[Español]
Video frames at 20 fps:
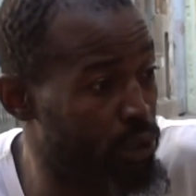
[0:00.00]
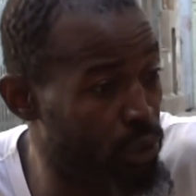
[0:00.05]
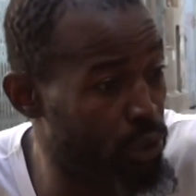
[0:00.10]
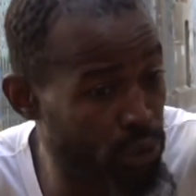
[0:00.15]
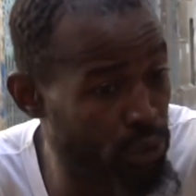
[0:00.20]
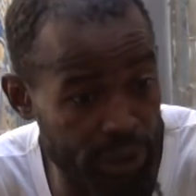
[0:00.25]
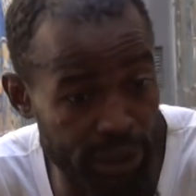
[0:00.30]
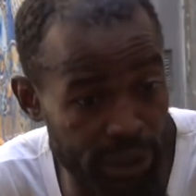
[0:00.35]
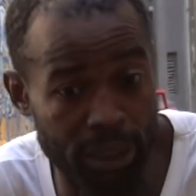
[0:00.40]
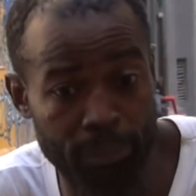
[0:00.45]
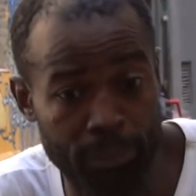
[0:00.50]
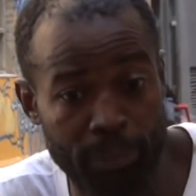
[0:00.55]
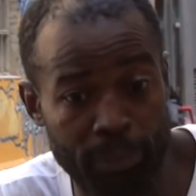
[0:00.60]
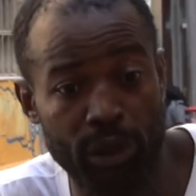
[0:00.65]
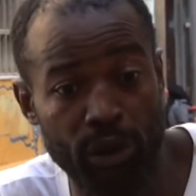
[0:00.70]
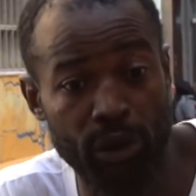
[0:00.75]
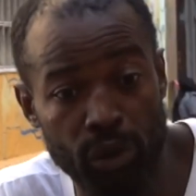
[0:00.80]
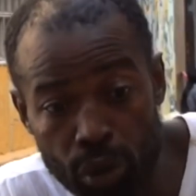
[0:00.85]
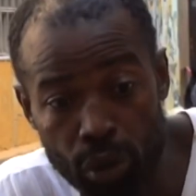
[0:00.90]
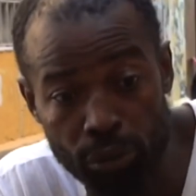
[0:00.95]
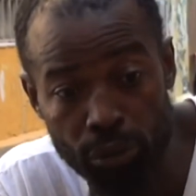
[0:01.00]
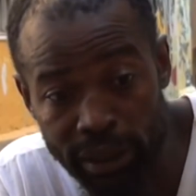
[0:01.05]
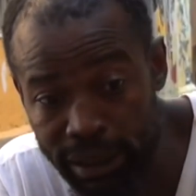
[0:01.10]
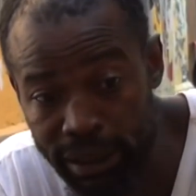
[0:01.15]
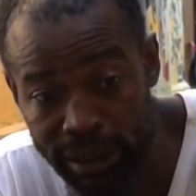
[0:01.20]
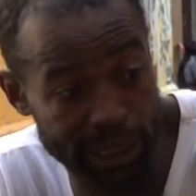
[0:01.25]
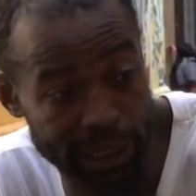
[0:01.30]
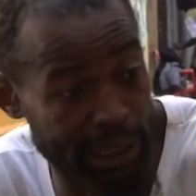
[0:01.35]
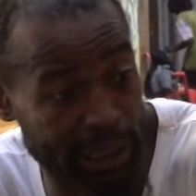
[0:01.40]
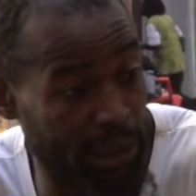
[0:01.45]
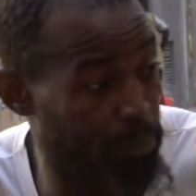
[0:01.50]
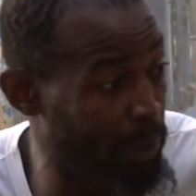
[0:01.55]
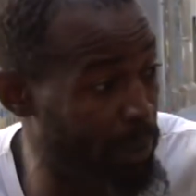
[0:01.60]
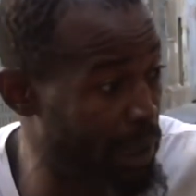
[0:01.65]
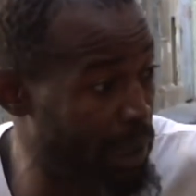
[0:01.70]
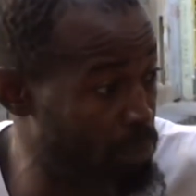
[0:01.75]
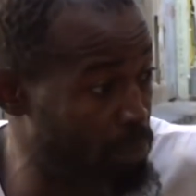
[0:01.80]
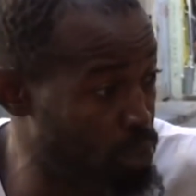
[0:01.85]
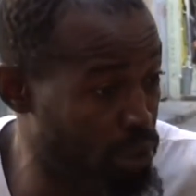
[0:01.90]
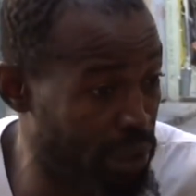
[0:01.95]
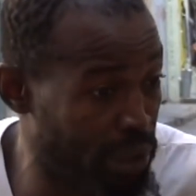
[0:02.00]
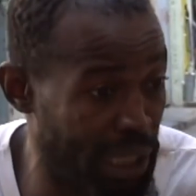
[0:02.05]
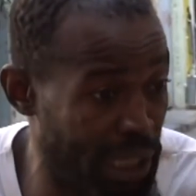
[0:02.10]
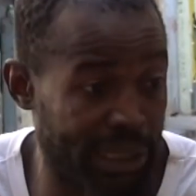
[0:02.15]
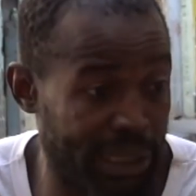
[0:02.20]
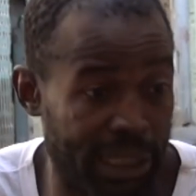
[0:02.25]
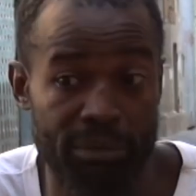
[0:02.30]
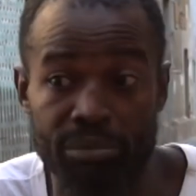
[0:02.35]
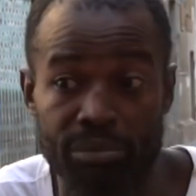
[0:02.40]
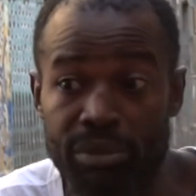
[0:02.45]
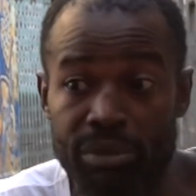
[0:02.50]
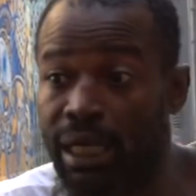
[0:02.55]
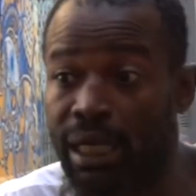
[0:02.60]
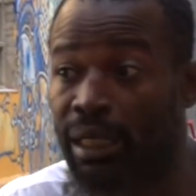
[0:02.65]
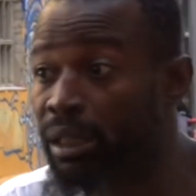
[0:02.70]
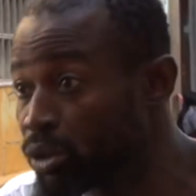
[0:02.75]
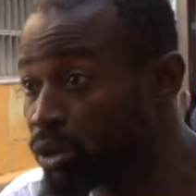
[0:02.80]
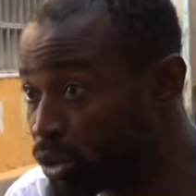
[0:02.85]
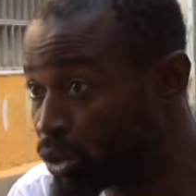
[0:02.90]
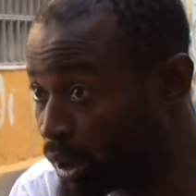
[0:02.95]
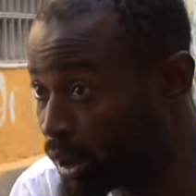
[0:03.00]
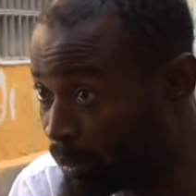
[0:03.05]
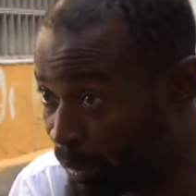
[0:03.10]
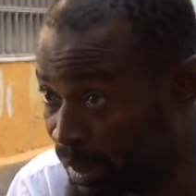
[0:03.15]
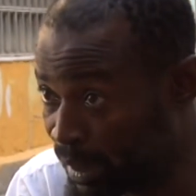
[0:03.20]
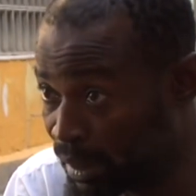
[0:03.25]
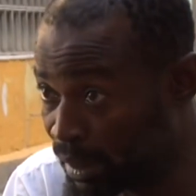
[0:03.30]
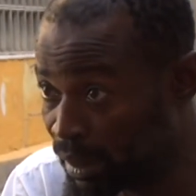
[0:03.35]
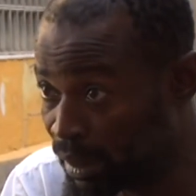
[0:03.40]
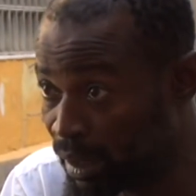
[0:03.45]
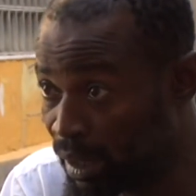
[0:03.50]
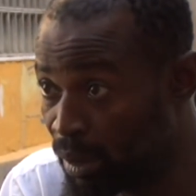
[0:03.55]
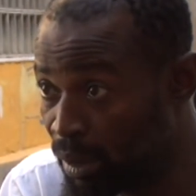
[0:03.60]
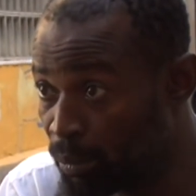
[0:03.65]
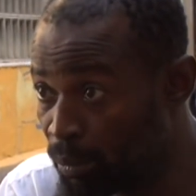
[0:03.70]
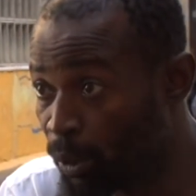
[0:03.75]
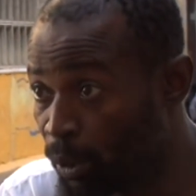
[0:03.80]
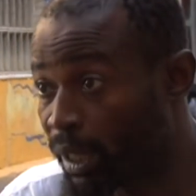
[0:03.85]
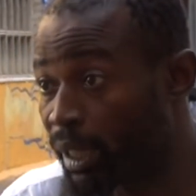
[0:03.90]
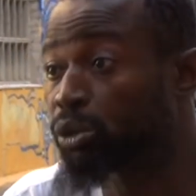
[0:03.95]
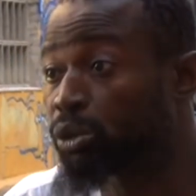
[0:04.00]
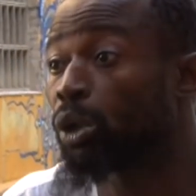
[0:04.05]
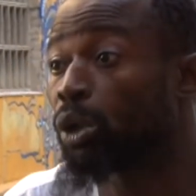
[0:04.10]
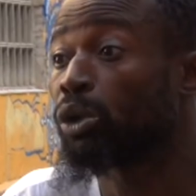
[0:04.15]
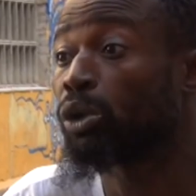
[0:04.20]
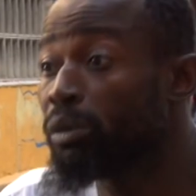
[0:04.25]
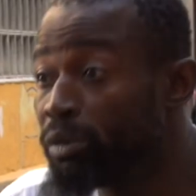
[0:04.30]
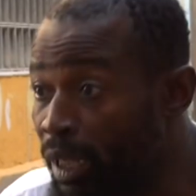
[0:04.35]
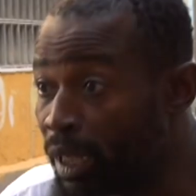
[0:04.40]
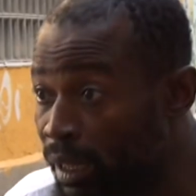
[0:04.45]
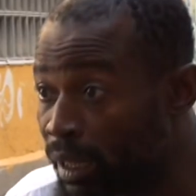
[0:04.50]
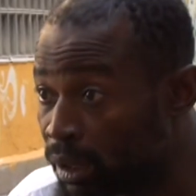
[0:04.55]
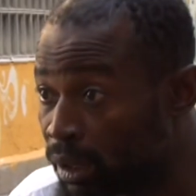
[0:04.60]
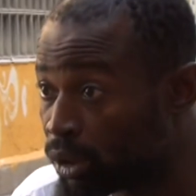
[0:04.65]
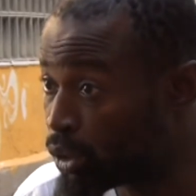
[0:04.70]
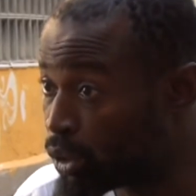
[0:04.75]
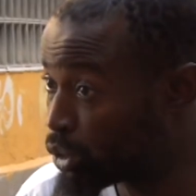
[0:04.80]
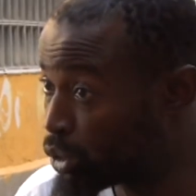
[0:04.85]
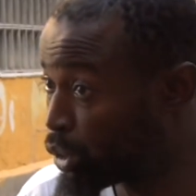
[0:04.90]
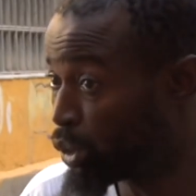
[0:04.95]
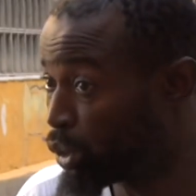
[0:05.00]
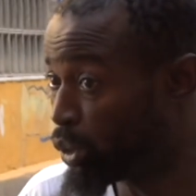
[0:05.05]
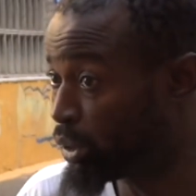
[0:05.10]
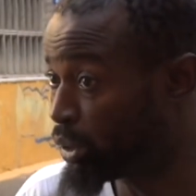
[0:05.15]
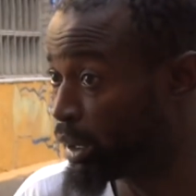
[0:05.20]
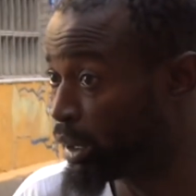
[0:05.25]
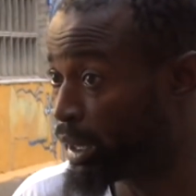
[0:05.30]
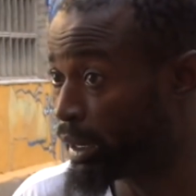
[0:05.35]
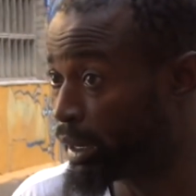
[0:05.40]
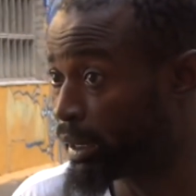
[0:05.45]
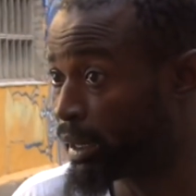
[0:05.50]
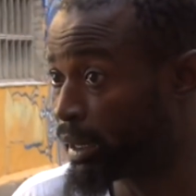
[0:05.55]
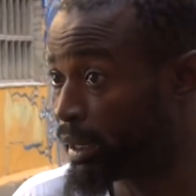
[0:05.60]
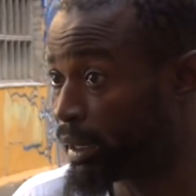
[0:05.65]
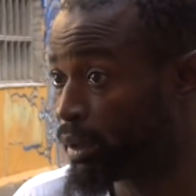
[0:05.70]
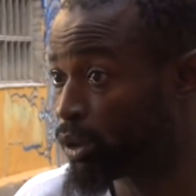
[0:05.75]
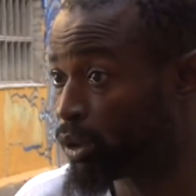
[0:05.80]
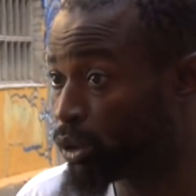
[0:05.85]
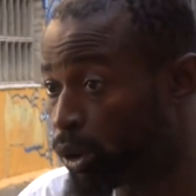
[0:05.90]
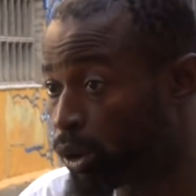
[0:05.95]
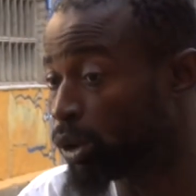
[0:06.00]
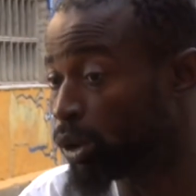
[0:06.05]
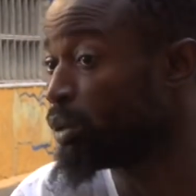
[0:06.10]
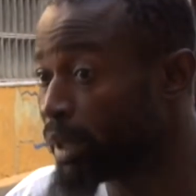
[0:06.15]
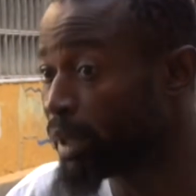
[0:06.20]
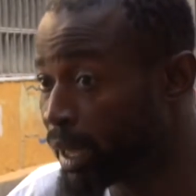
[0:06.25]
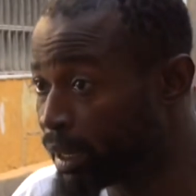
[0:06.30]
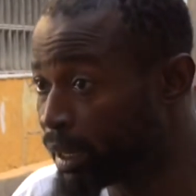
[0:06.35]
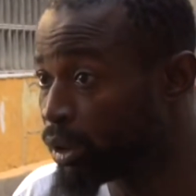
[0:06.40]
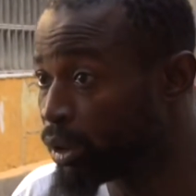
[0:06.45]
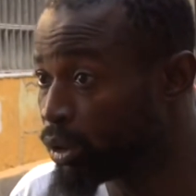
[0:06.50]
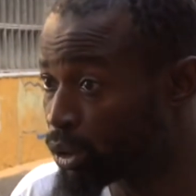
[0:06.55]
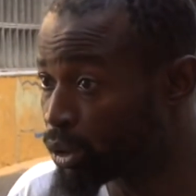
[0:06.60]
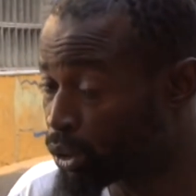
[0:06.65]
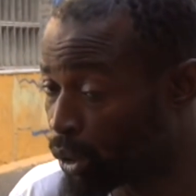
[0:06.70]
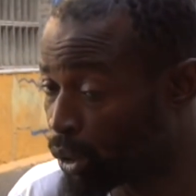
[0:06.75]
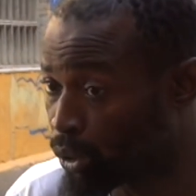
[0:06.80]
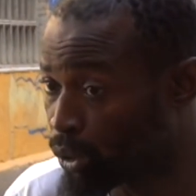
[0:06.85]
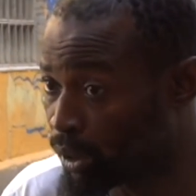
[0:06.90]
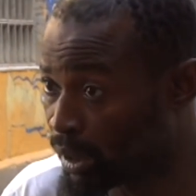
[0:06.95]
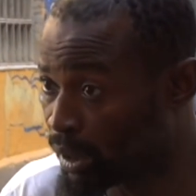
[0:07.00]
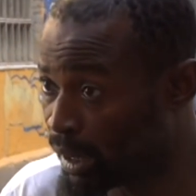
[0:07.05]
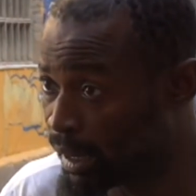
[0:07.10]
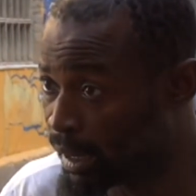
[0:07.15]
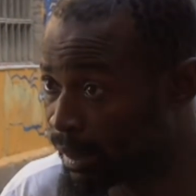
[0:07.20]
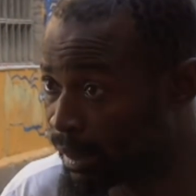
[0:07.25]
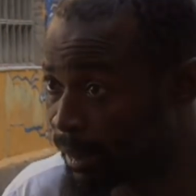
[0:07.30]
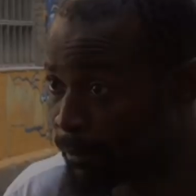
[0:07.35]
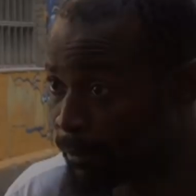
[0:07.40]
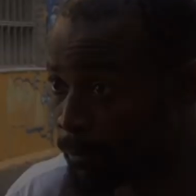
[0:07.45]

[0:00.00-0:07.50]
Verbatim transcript: curiosidad, pero no venir aquí para buscar qué enviar en nuestro país, porque todo viene de nuestro continente, todo viene de nuestro continente.